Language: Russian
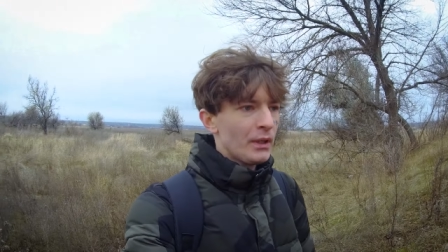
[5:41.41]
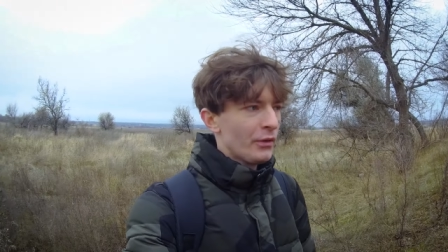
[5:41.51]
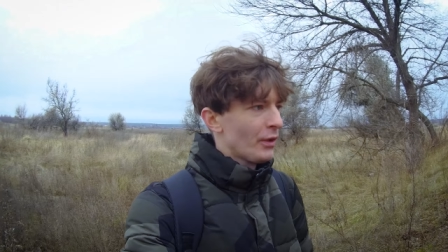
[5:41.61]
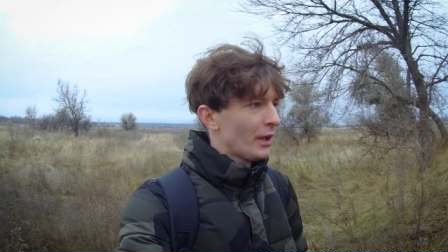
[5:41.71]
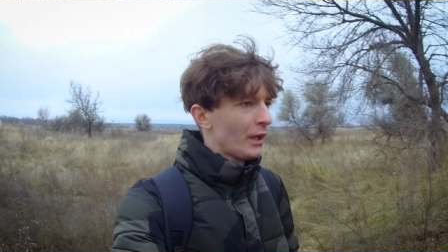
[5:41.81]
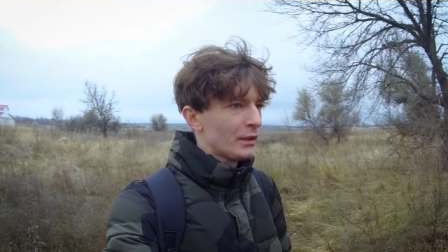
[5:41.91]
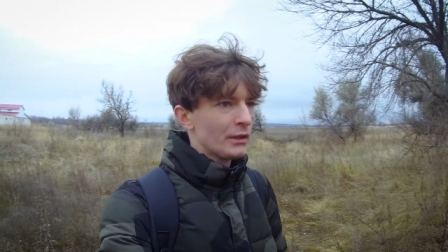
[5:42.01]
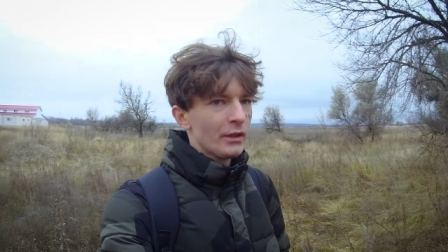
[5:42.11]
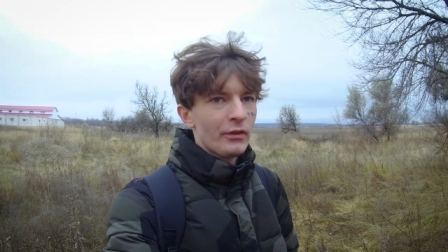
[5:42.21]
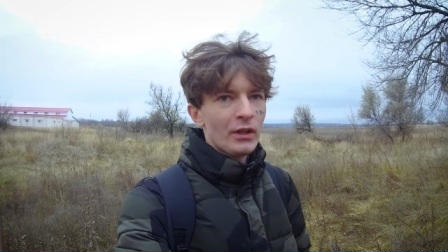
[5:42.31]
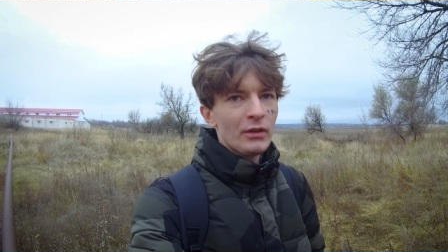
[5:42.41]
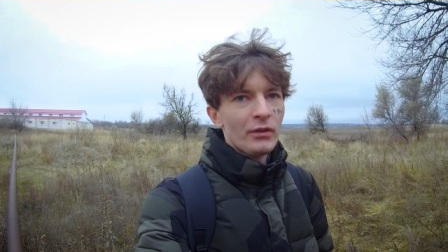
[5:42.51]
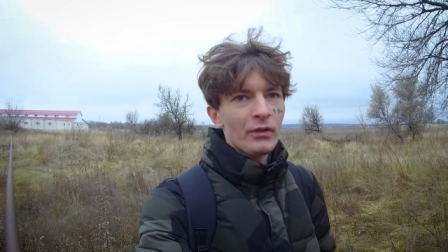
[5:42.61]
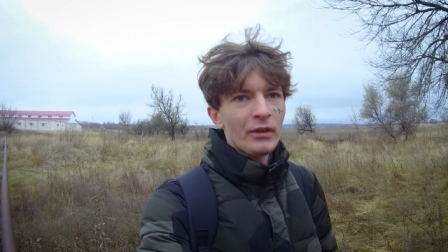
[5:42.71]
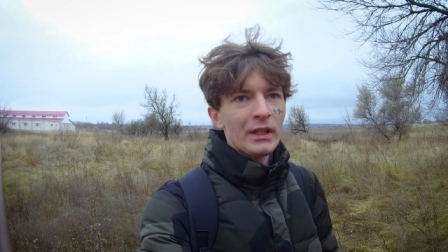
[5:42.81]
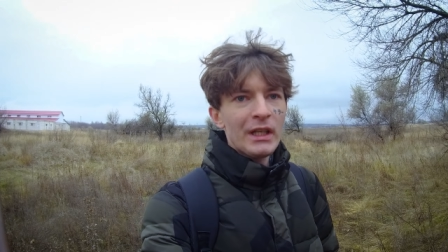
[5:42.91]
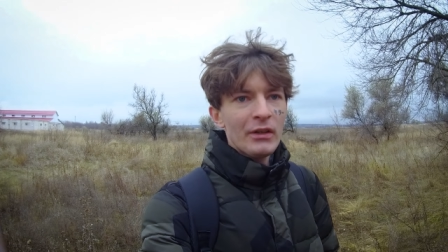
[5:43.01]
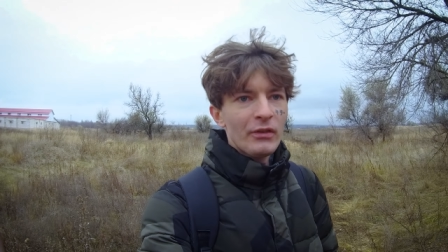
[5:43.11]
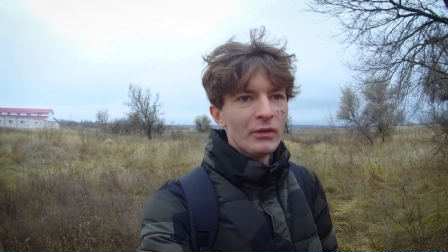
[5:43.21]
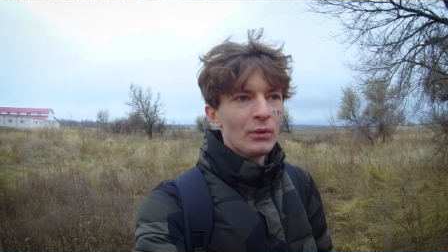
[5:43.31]
не знаю, как это, хотел сказать,
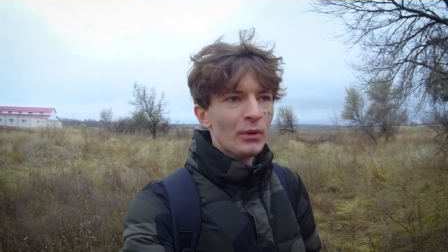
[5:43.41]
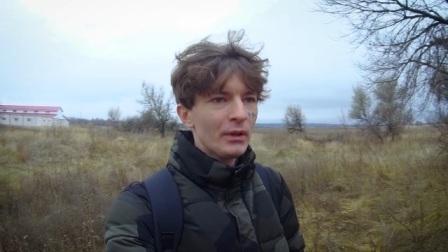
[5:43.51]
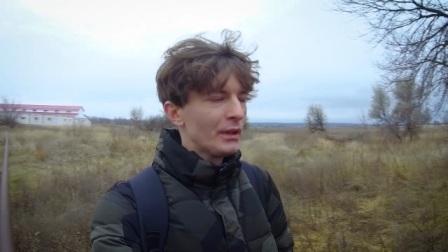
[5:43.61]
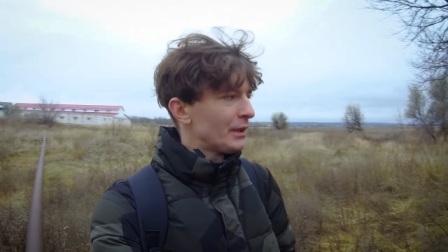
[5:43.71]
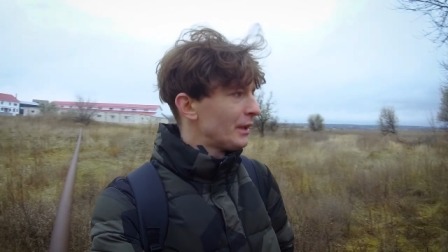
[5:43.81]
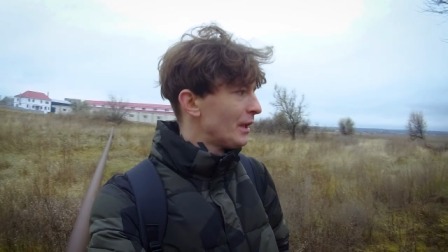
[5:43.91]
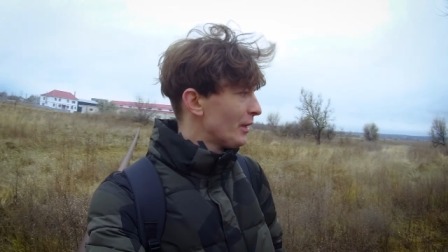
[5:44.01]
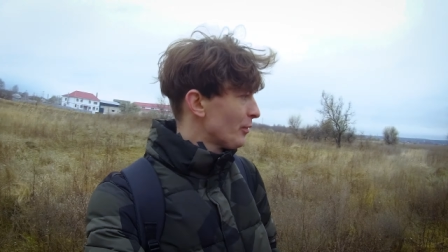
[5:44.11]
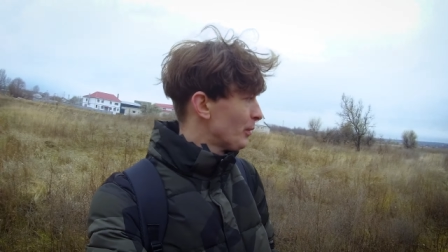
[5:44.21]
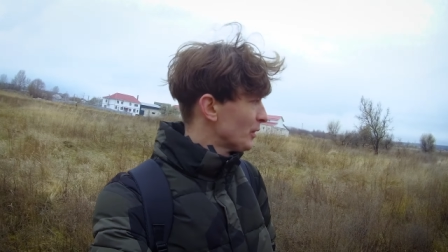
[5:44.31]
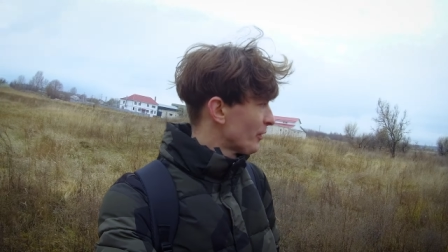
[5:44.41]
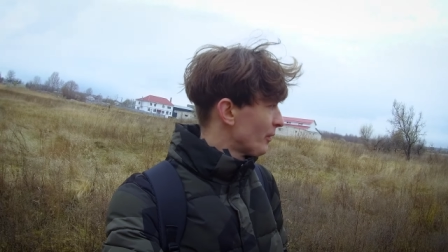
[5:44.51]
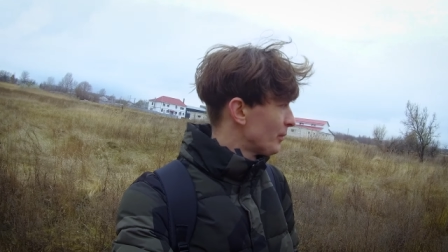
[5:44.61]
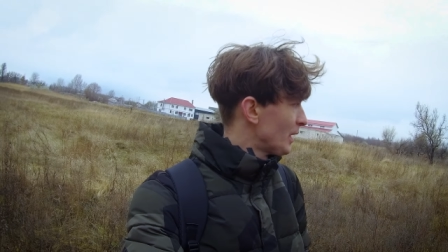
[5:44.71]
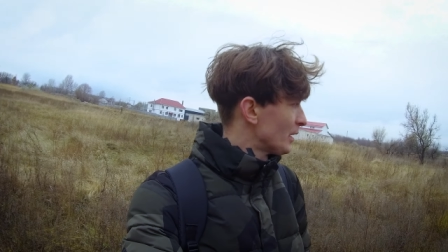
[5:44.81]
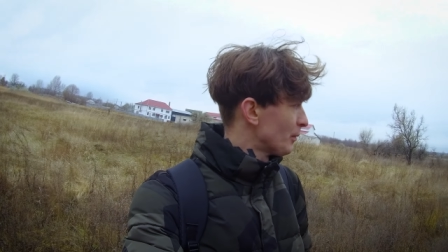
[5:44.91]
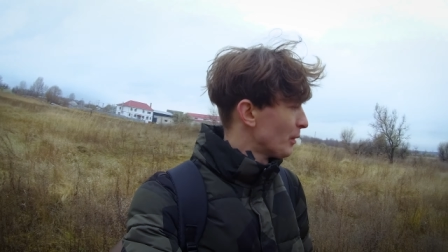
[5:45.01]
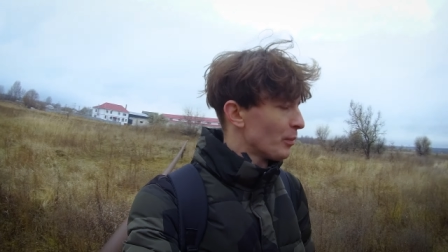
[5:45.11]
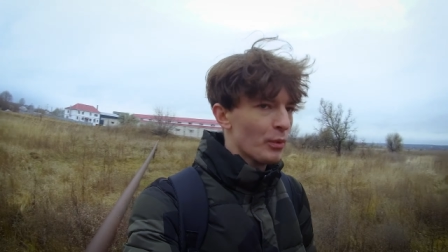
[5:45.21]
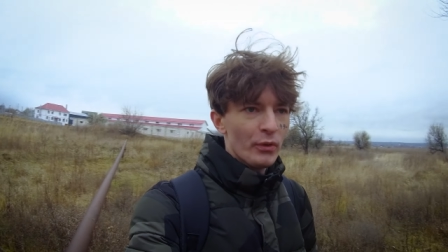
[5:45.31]
леса, но это не лес был, на самом деле, это
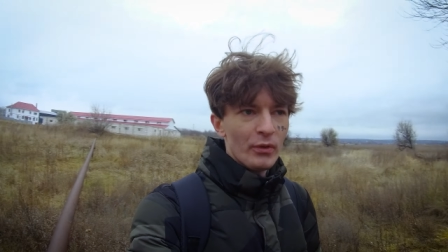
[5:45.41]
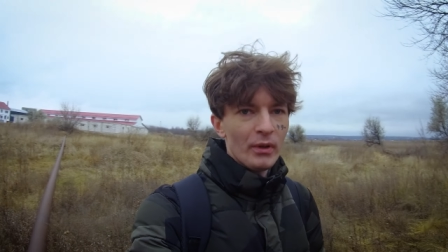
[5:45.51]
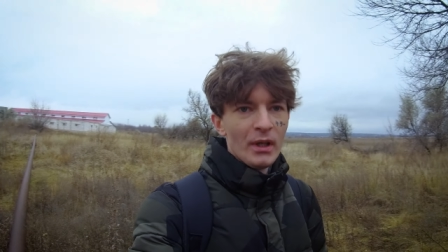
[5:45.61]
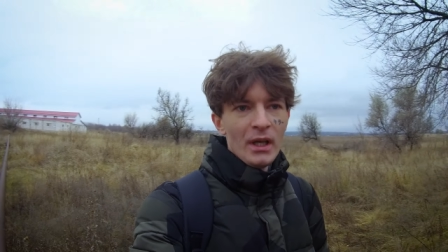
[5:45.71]
было просто